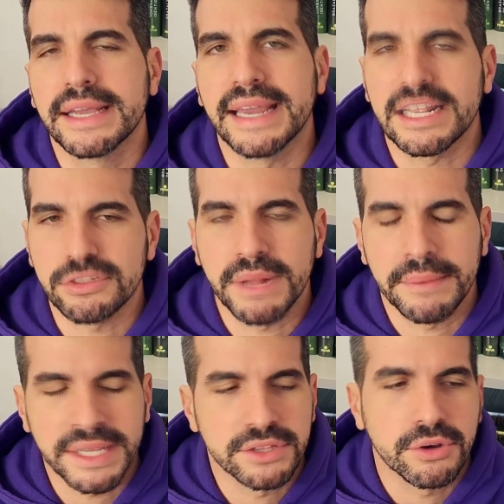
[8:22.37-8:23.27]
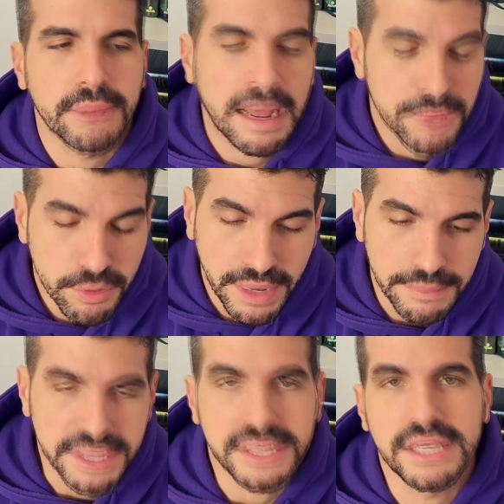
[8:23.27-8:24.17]
que La sombra del viento, al menos para
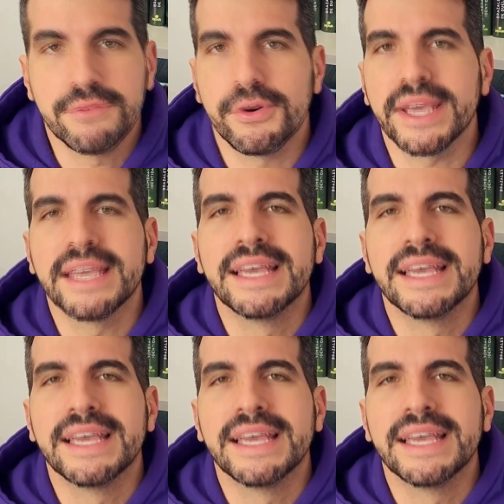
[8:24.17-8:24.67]
mí. Y fue